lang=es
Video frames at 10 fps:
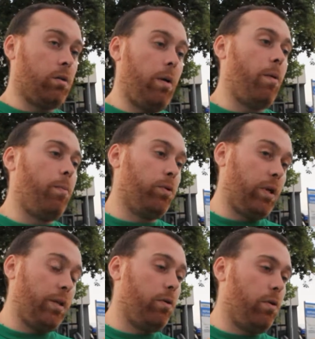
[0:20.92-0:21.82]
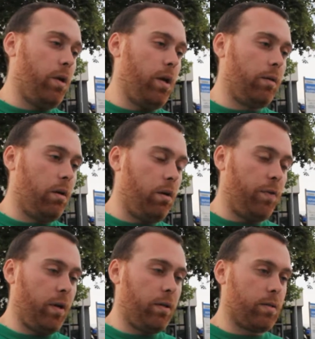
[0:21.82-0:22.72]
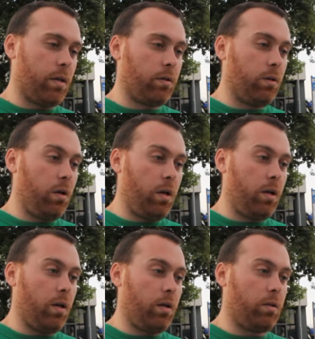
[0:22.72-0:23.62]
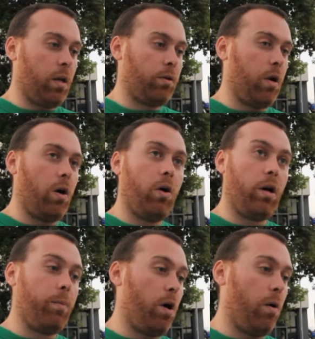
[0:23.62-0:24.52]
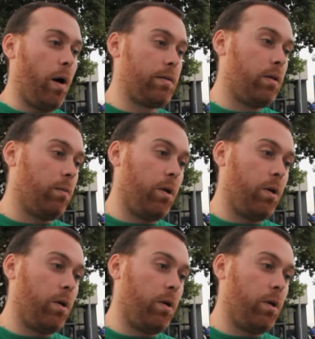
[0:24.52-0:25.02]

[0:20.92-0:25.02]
Estuvimos apuntando una unidad entre los diferentes sectores, eh, tanto los gremios de base